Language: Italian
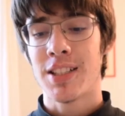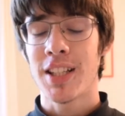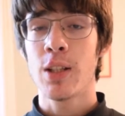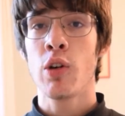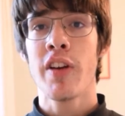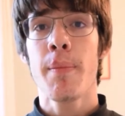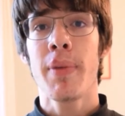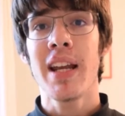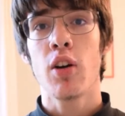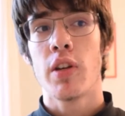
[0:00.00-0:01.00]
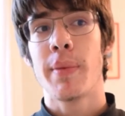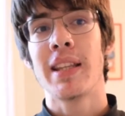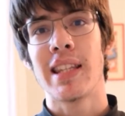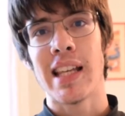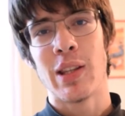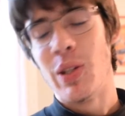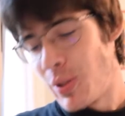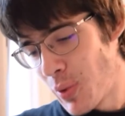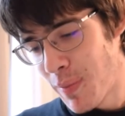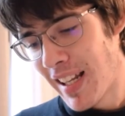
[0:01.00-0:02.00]
7 novembre, ovviamente
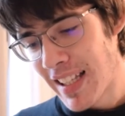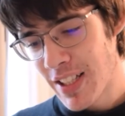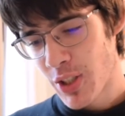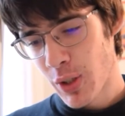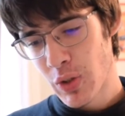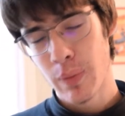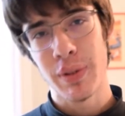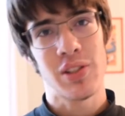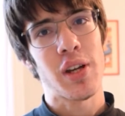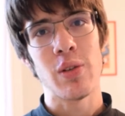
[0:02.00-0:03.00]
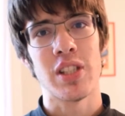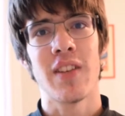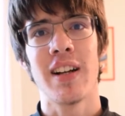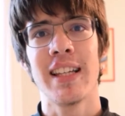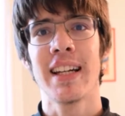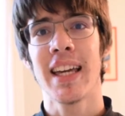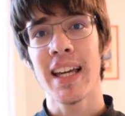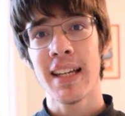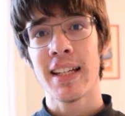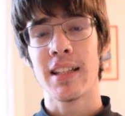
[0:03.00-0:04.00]
2018, penso che non serva
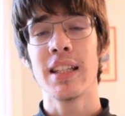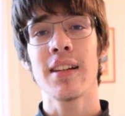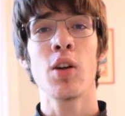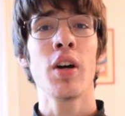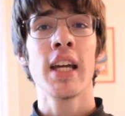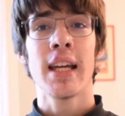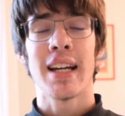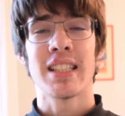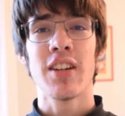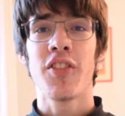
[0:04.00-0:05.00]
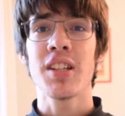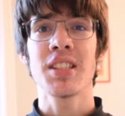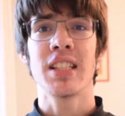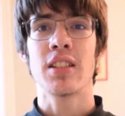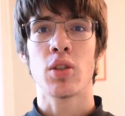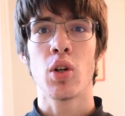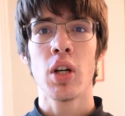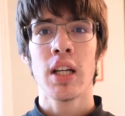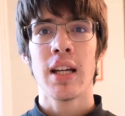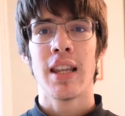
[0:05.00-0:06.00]
neanche dirlo, a San
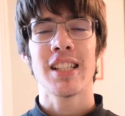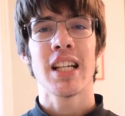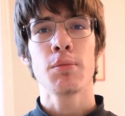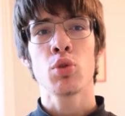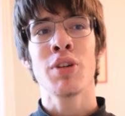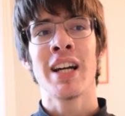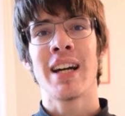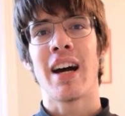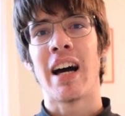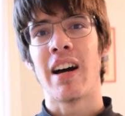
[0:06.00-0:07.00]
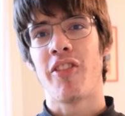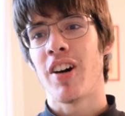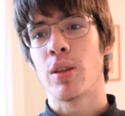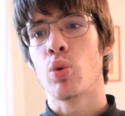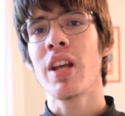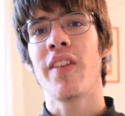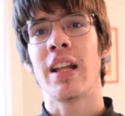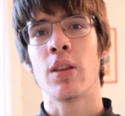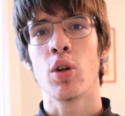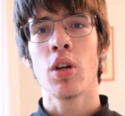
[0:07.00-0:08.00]
Francisco la Samsung ha fatto un
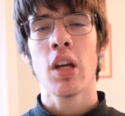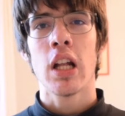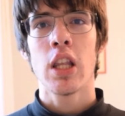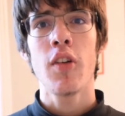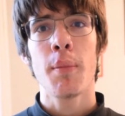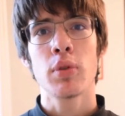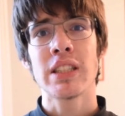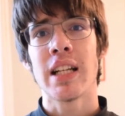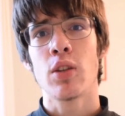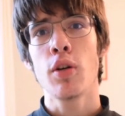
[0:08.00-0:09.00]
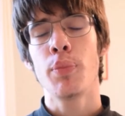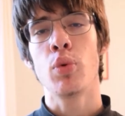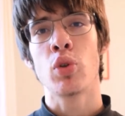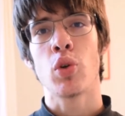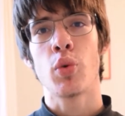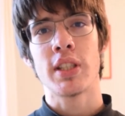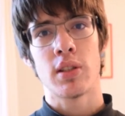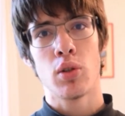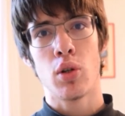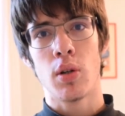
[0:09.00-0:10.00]
evento dove ha mostrato appunto
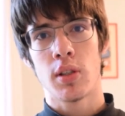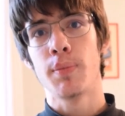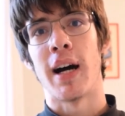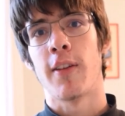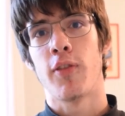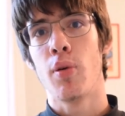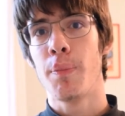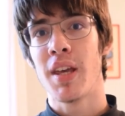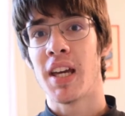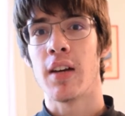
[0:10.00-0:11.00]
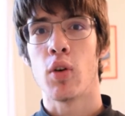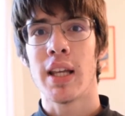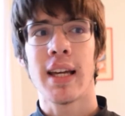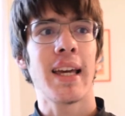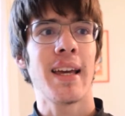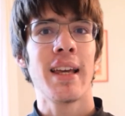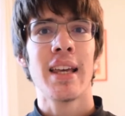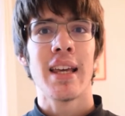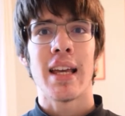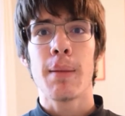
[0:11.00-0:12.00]
questo smartphone pieghevole che
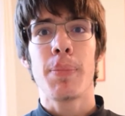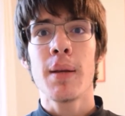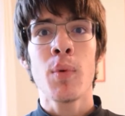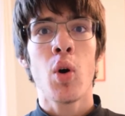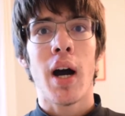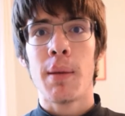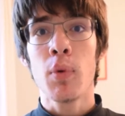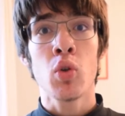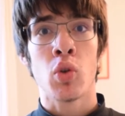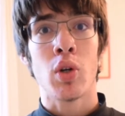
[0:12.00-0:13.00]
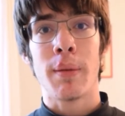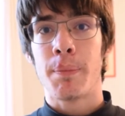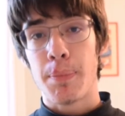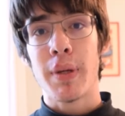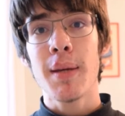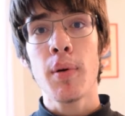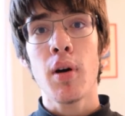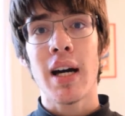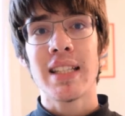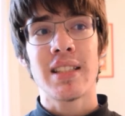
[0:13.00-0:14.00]
è il primo al mondo, il
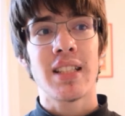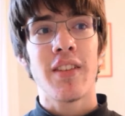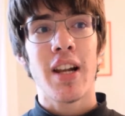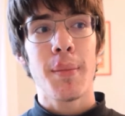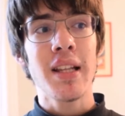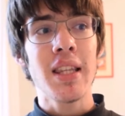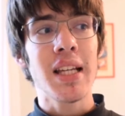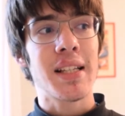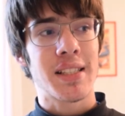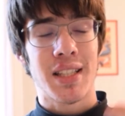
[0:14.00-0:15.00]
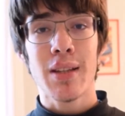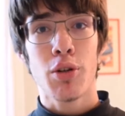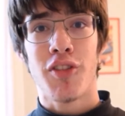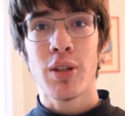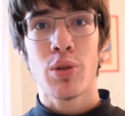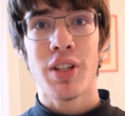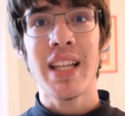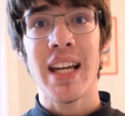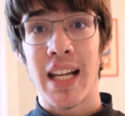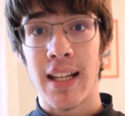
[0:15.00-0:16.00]
primo ad essere veramente stato fatto
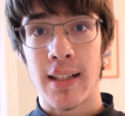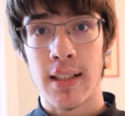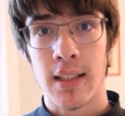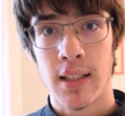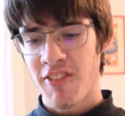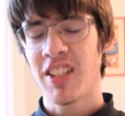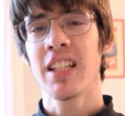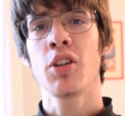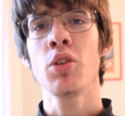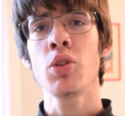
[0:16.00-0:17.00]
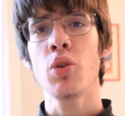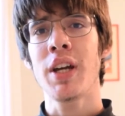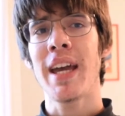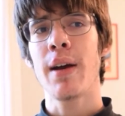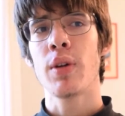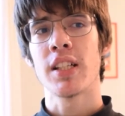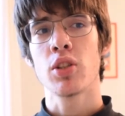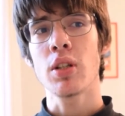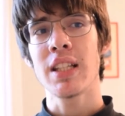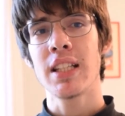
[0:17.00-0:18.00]
vedere. Fate conto che è una
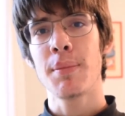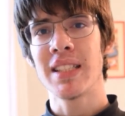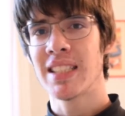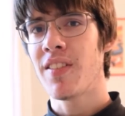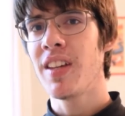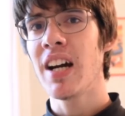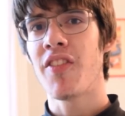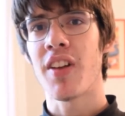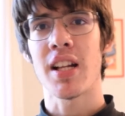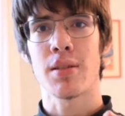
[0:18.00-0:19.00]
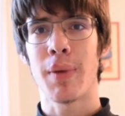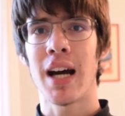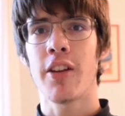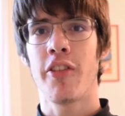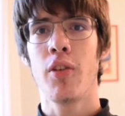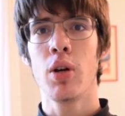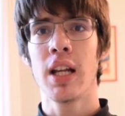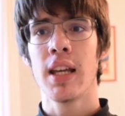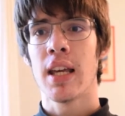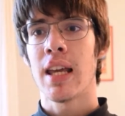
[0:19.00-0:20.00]
sorta di mezza via fra
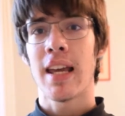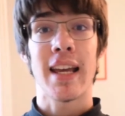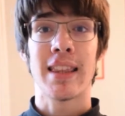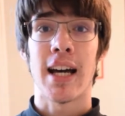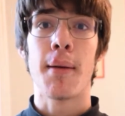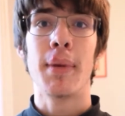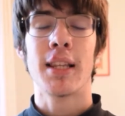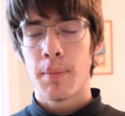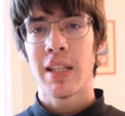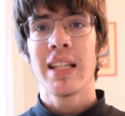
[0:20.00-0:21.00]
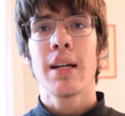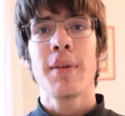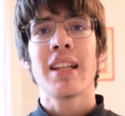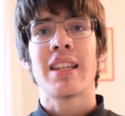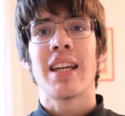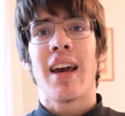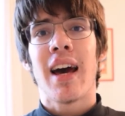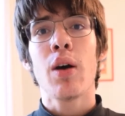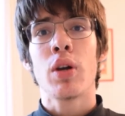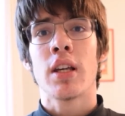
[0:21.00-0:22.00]
smartphone e tablet, praticamente
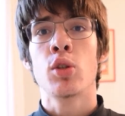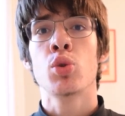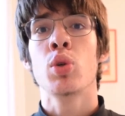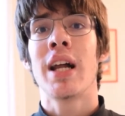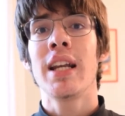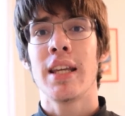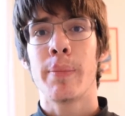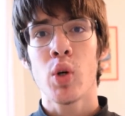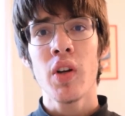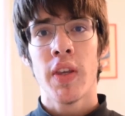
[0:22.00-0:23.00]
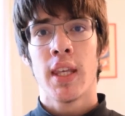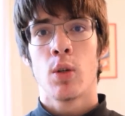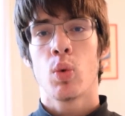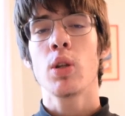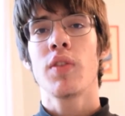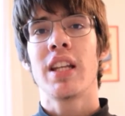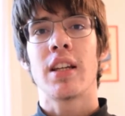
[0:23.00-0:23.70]
ha una chiusura a libro, quando viene